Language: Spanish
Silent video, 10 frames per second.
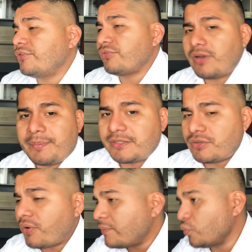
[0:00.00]
No solamente
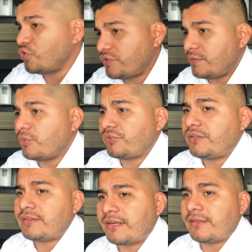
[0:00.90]
yo, hay muchísimos
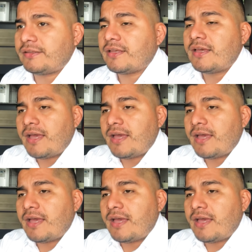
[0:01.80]
en Internet